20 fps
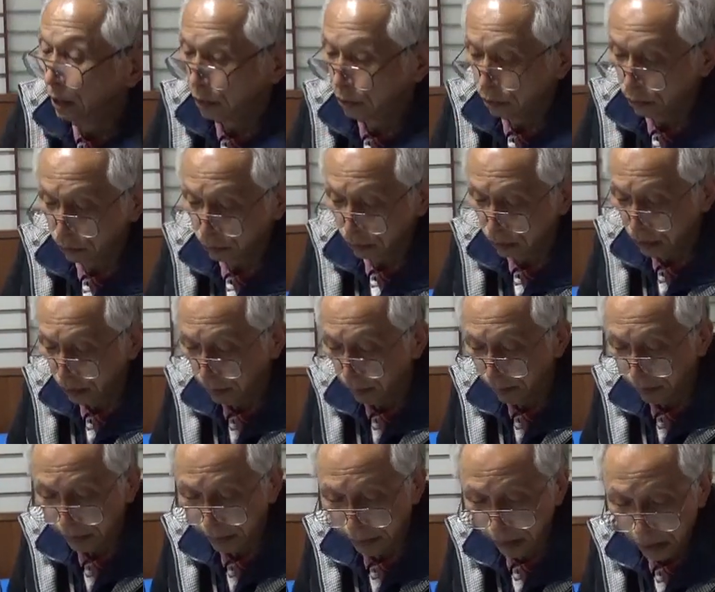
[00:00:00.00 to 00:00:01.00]
いうことで今
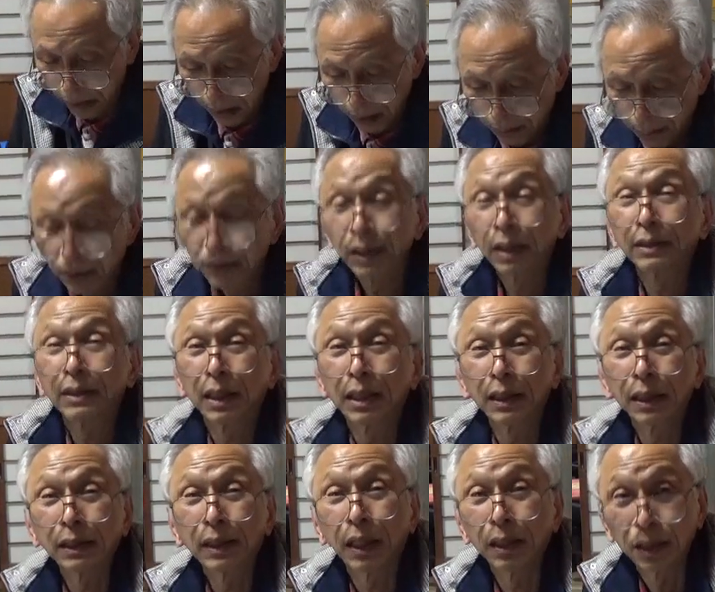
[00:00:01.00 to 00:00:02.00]
まで抹殺され
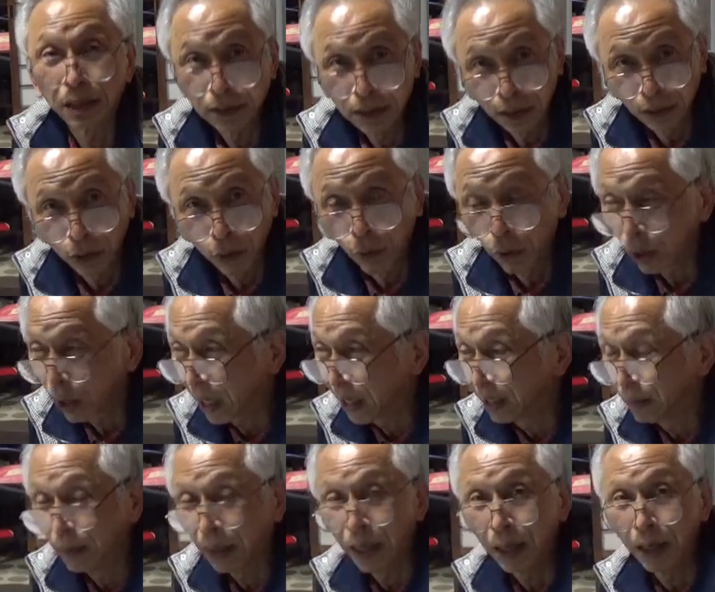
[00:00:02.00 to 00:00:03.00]
てきたんですけどこれが
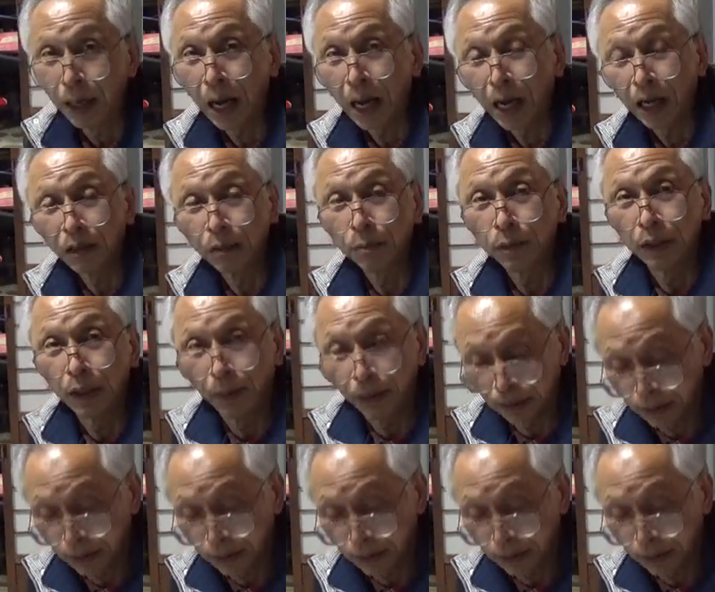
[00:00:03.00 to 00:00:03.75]
今明るみに出ま